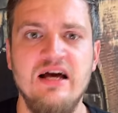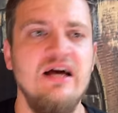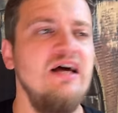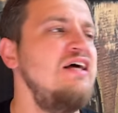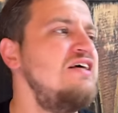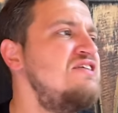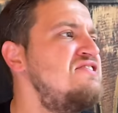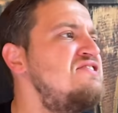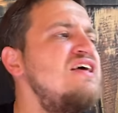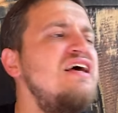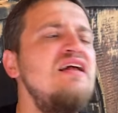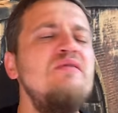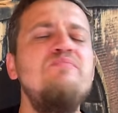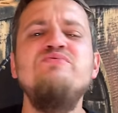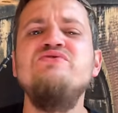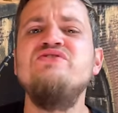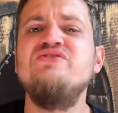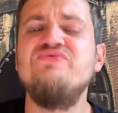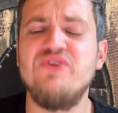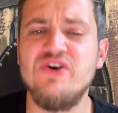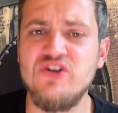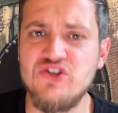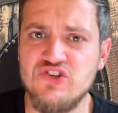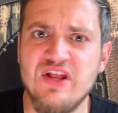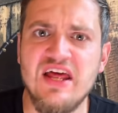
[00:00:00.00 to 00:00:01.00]

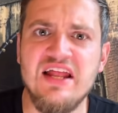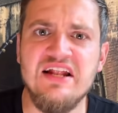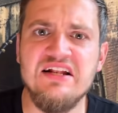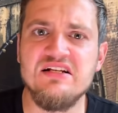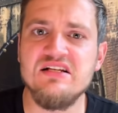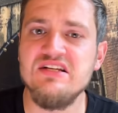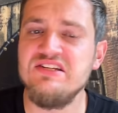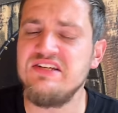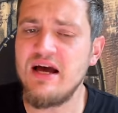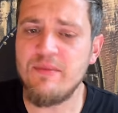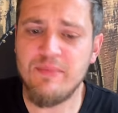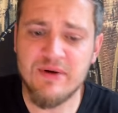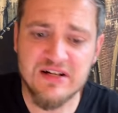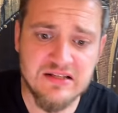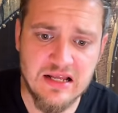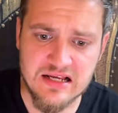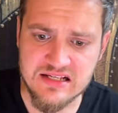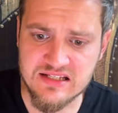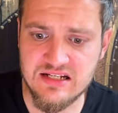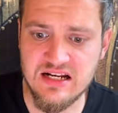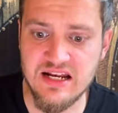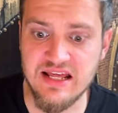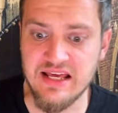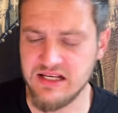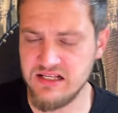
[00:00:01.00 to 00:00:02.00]
Selbstverständlich, aber
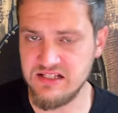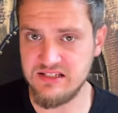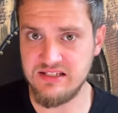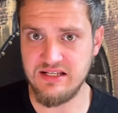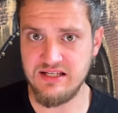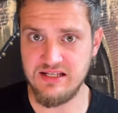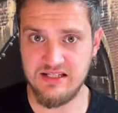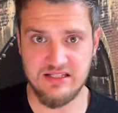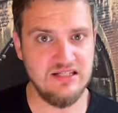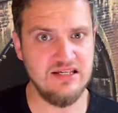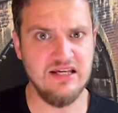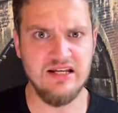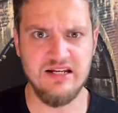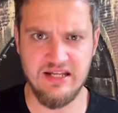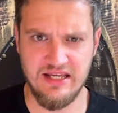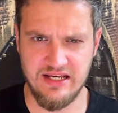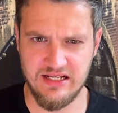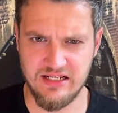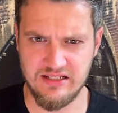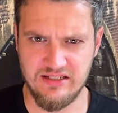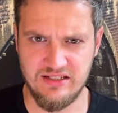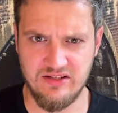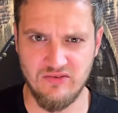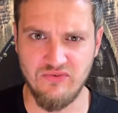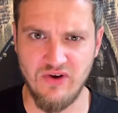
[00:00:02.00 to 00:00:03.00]
das legen sie jetzt hier
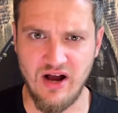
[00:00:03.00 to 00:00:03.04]
negativ